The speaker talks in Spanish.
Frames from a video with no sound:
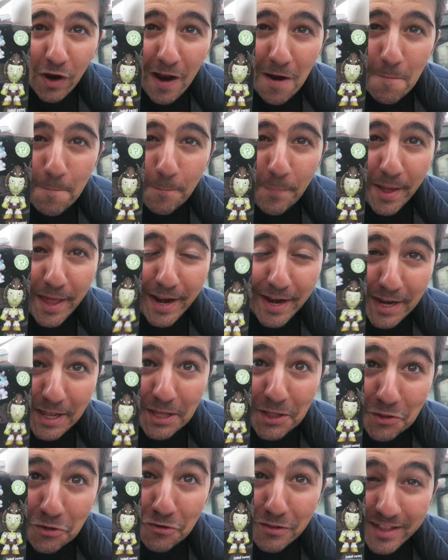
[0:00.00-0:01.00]
toca el
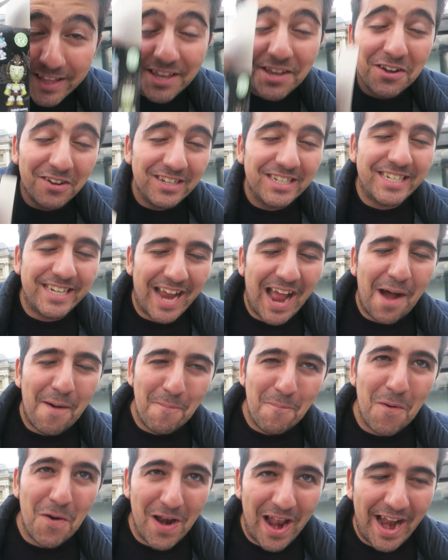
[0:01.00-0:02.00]
perrito, tío, o
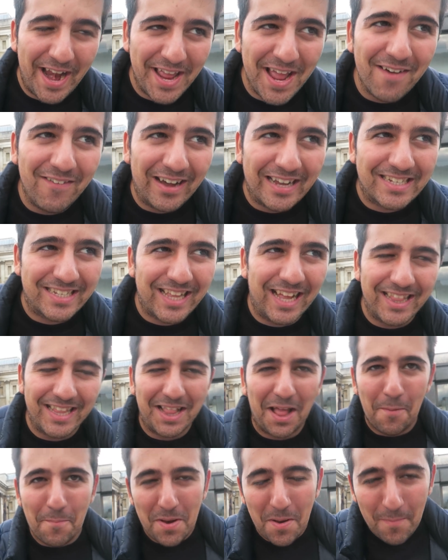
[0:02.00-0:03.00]
sea, molaría
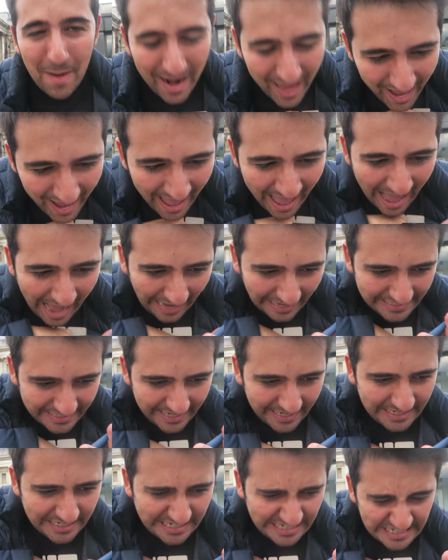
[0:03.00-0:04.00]
bastante también, ¿vale?
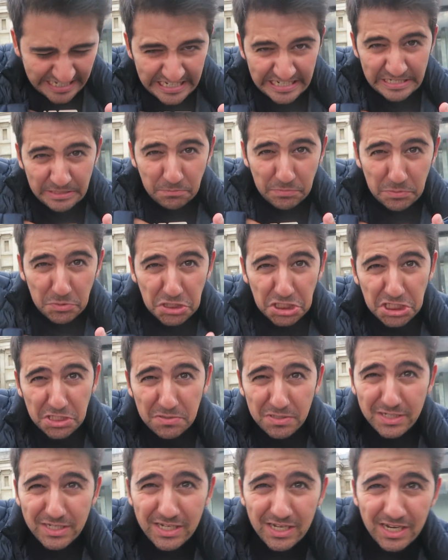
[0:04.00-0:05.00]
Así que, vamos
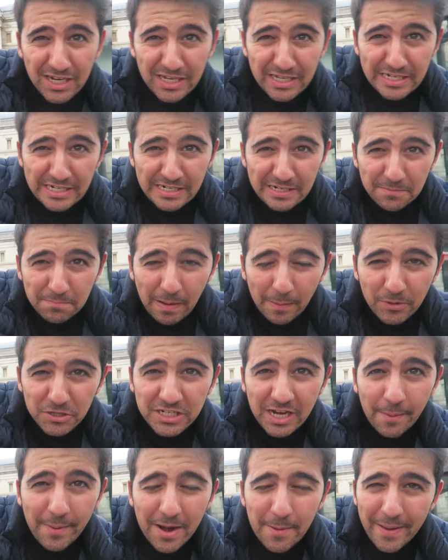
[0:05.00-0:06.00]
a ver,
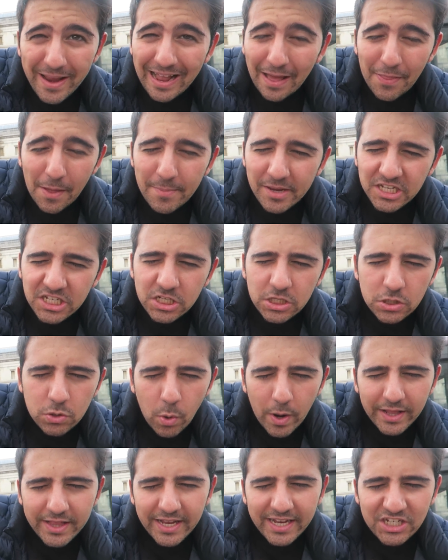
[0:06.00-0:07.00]
vamos a ver, venga, dame
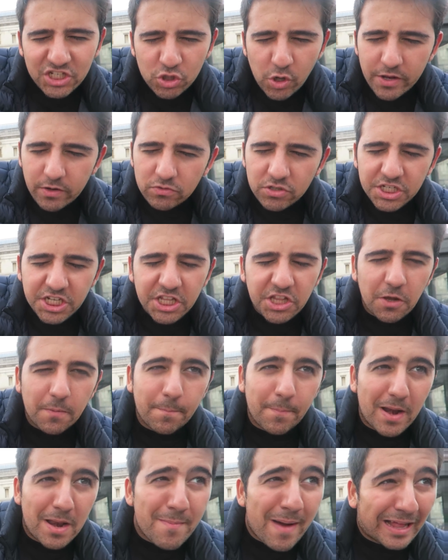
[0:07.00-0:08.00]
suerte, que estoy en un sitio
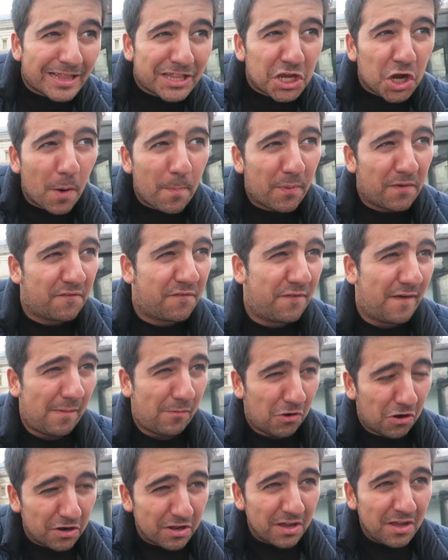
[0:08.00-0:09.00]
emblemático, por
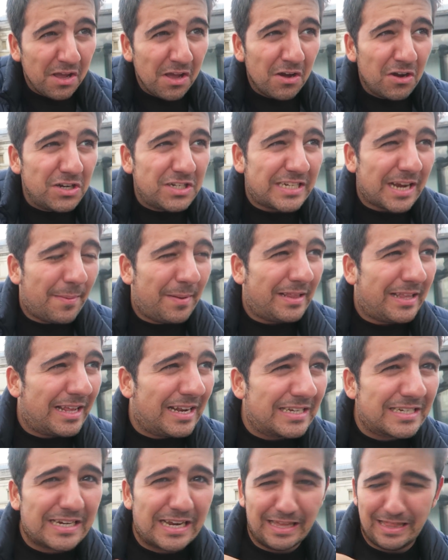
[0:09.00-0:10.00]
favor. O sea, me
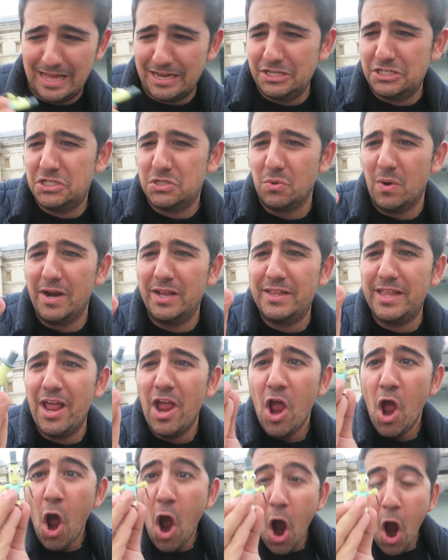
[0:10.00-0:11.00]
tienes que dar
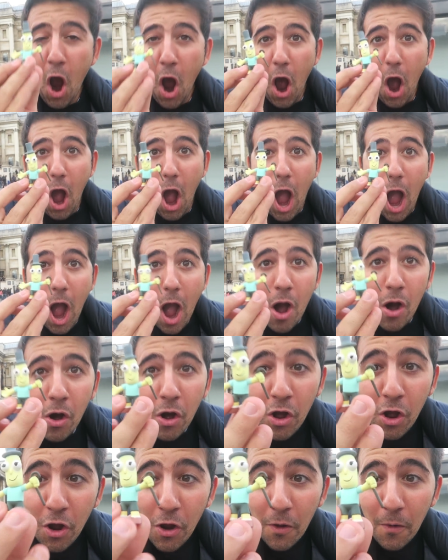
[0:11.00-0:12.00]
suerte. ¡Wow!
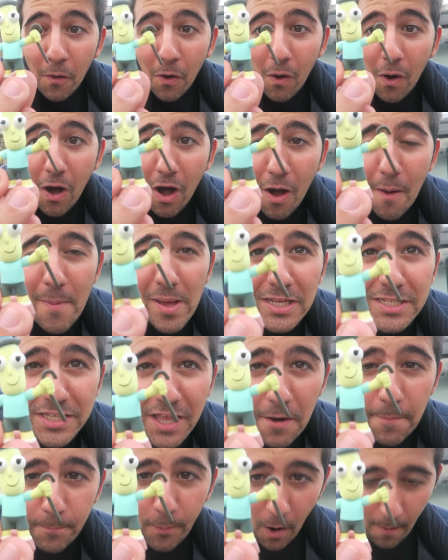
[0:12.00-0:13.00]

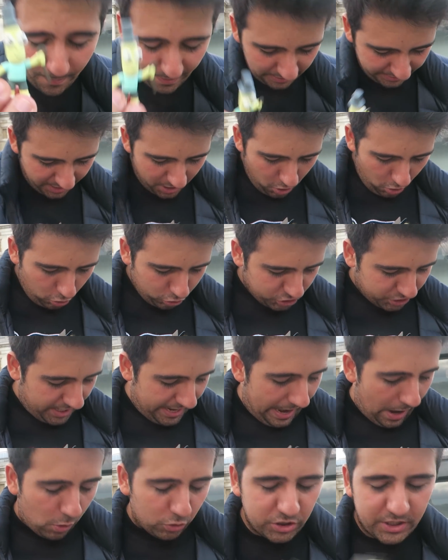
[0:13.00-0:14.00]
Mr. Pop, el tío.
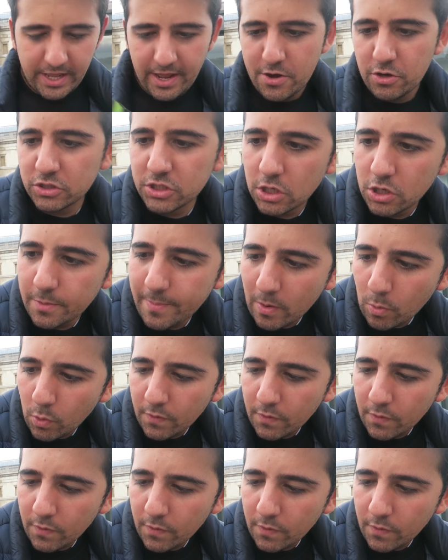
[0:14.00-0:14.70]
Hostia, hostia, no, me